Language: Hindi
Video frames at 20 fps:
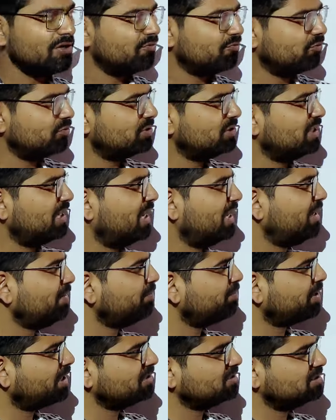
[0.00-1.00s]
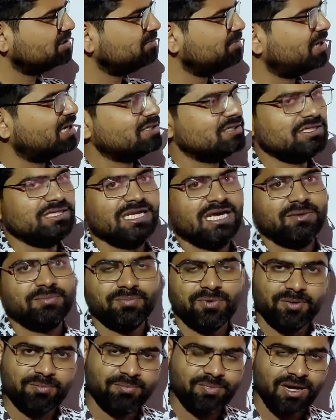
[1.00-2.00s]
वो दिया है प्राचीन भारतीय ज्ञान
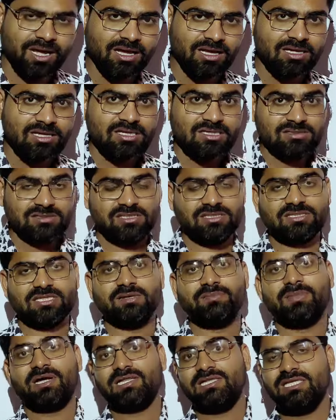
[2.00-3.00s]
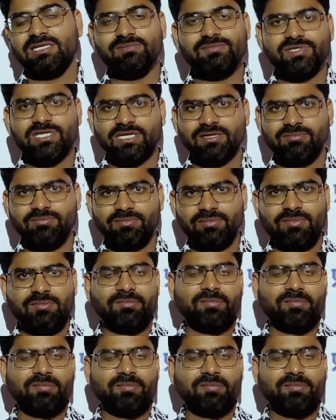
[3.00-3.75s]
परंपरा जिसके माध्यम से हम